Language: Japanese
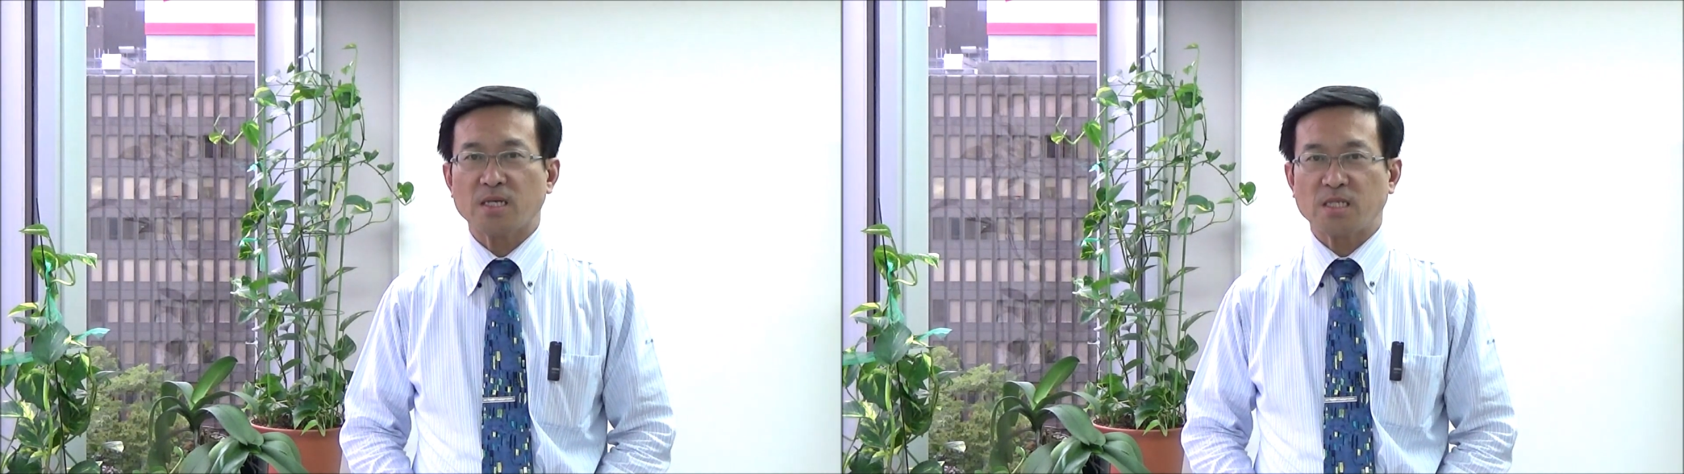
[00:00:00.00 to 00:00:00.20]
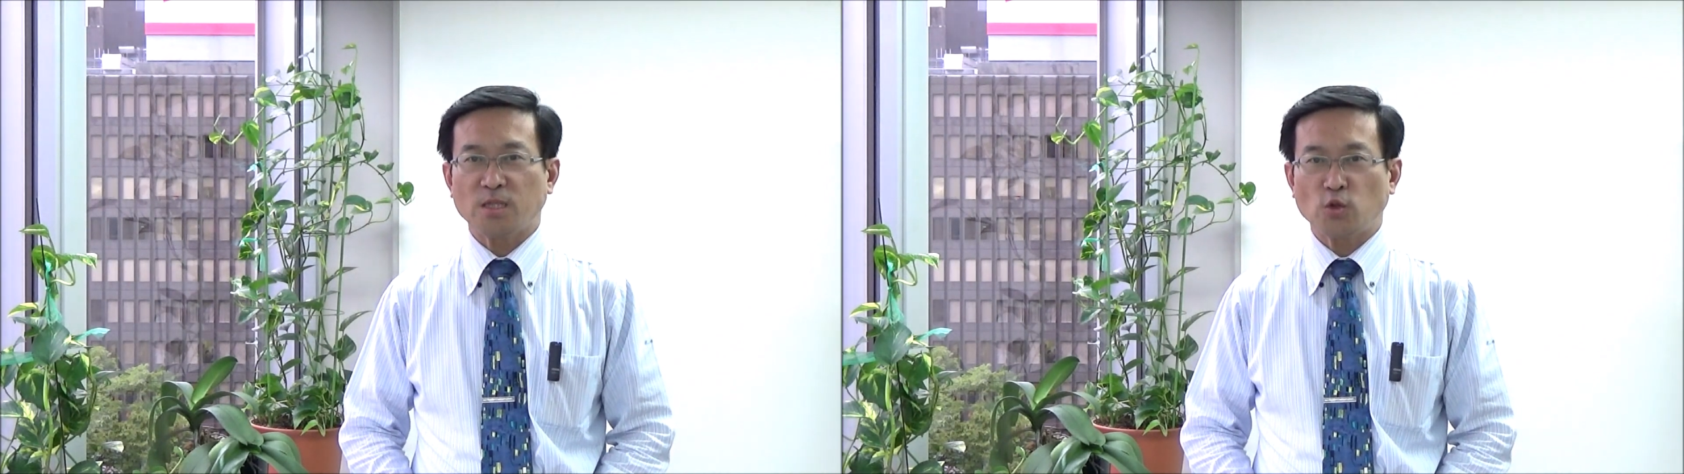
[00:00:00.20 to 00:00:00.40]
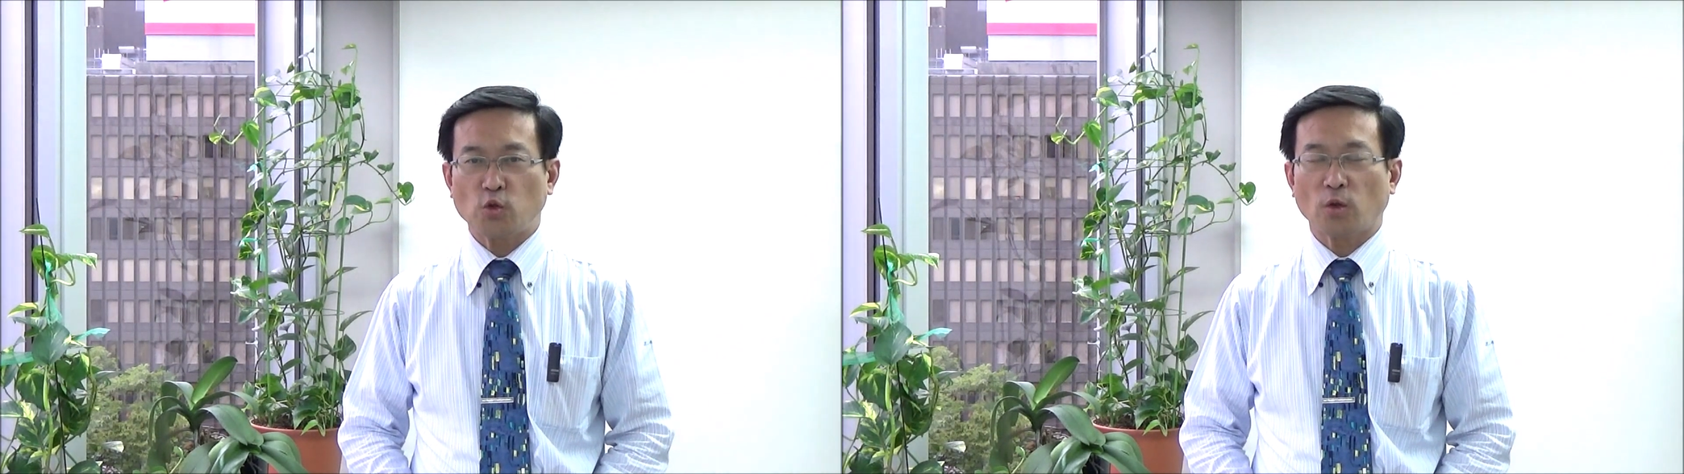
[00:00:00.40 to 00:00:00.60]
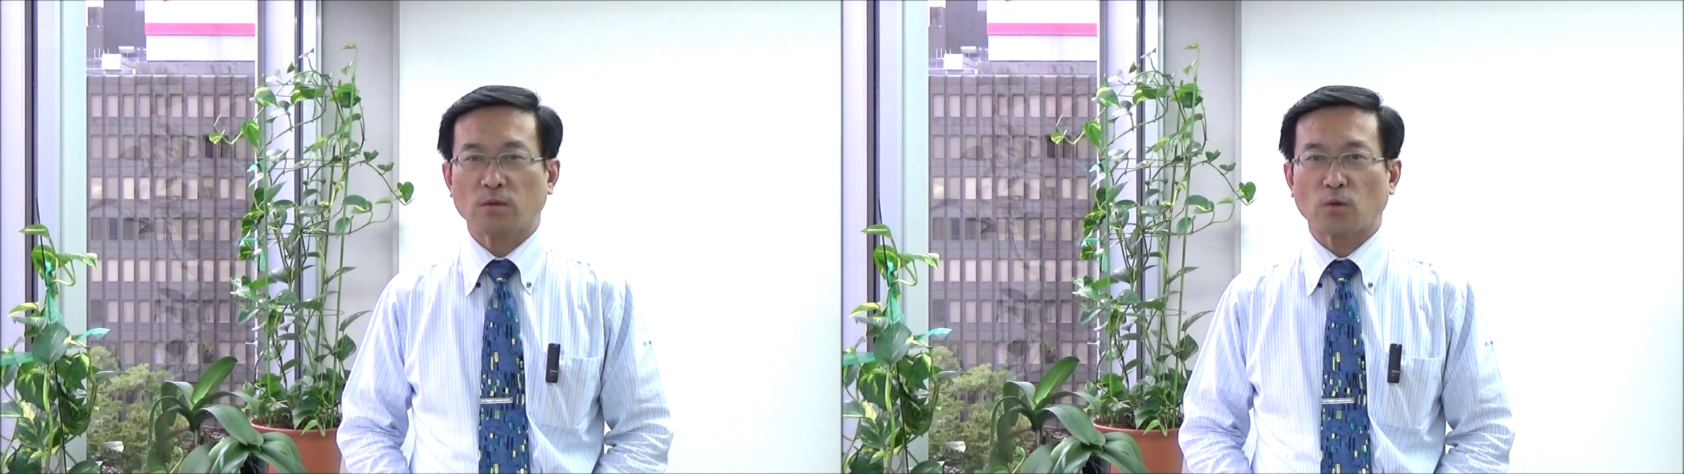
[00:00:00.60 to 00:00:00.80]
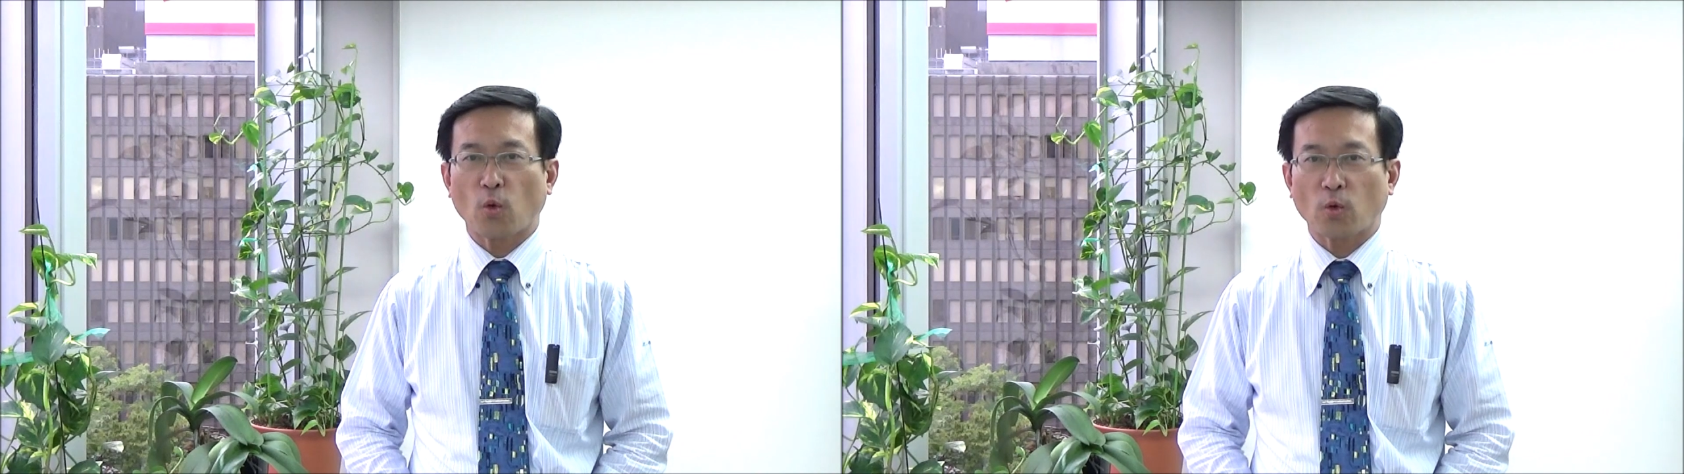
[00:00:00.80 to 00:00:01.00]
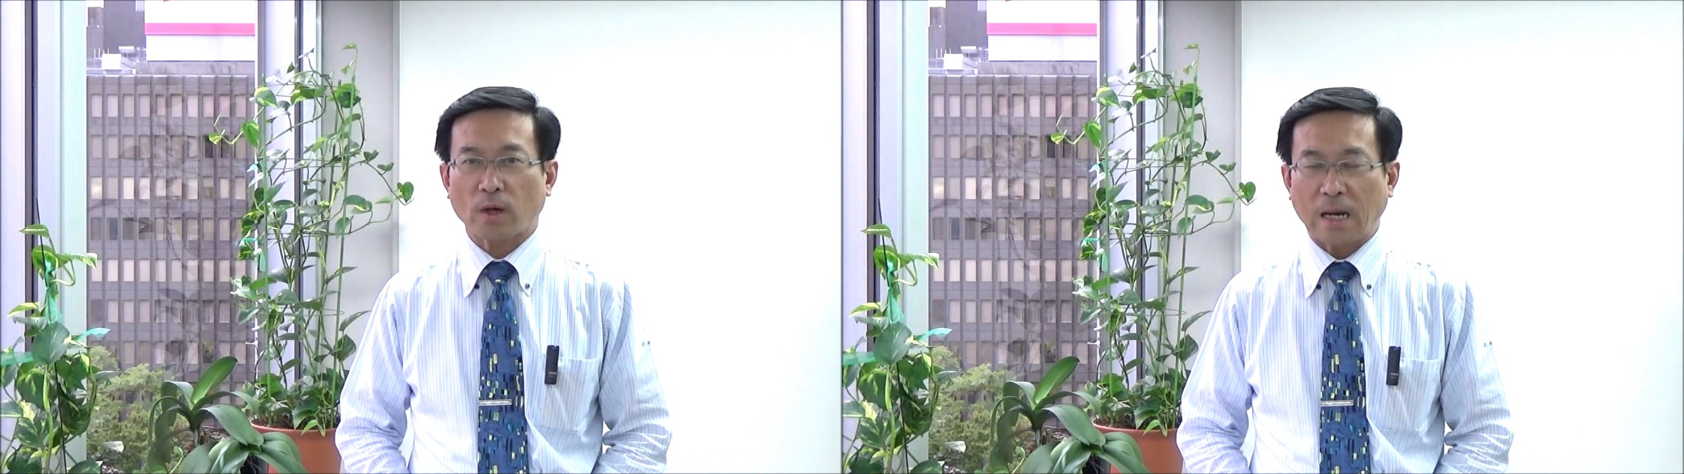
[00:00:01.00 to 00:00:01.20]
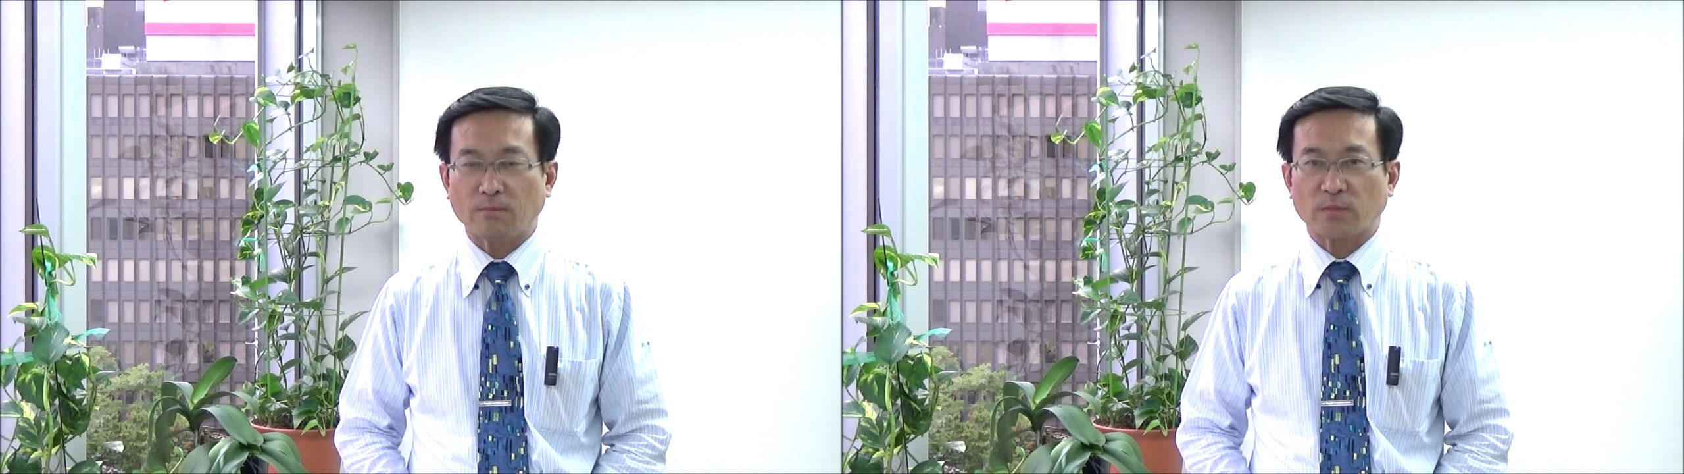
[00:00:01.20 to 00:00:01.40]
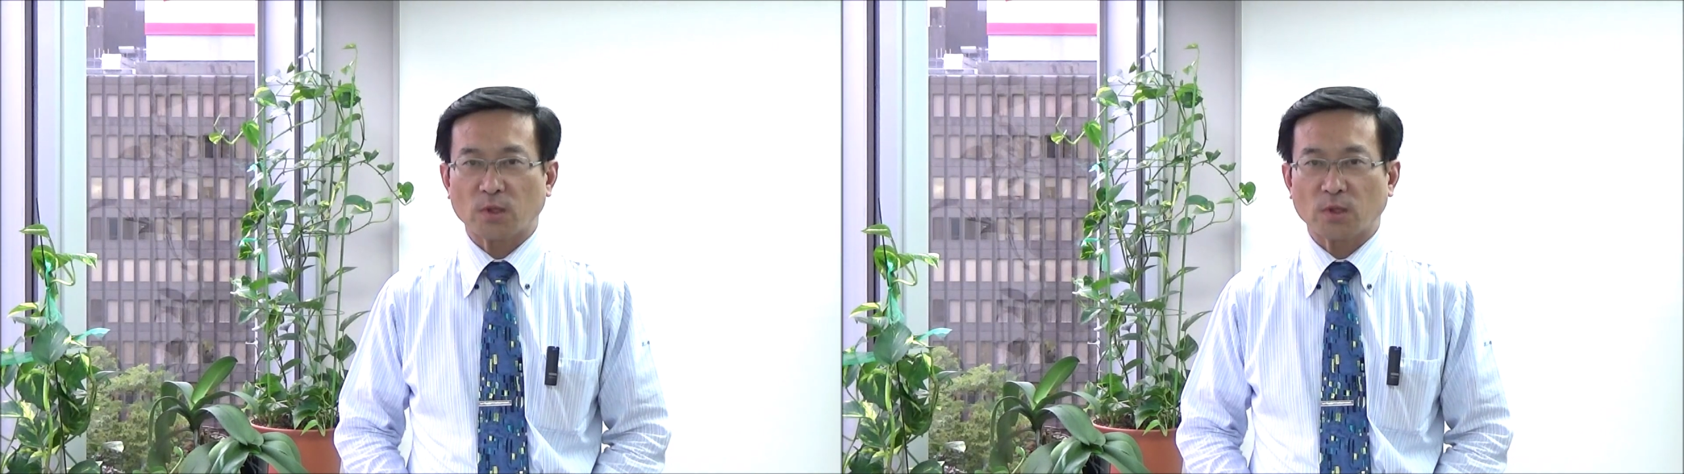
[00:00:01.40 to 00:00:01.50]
新ジョン突貫